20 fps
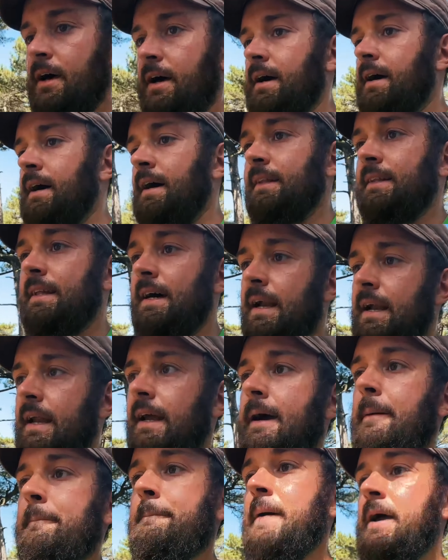eh, andare nei
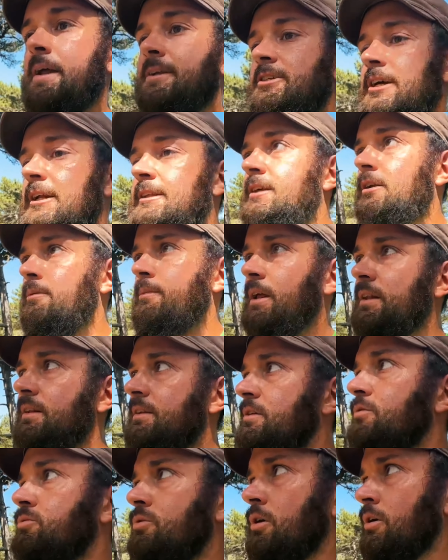campeggi,
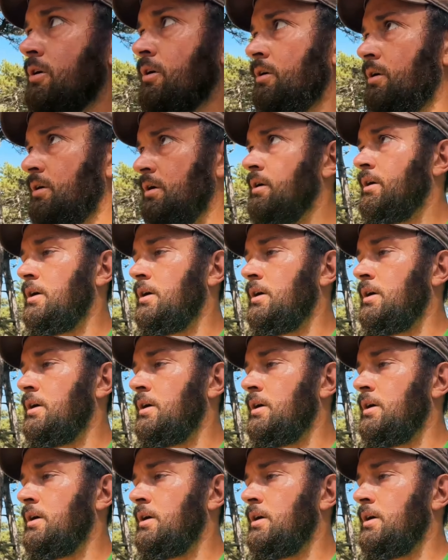altrimenti uno non,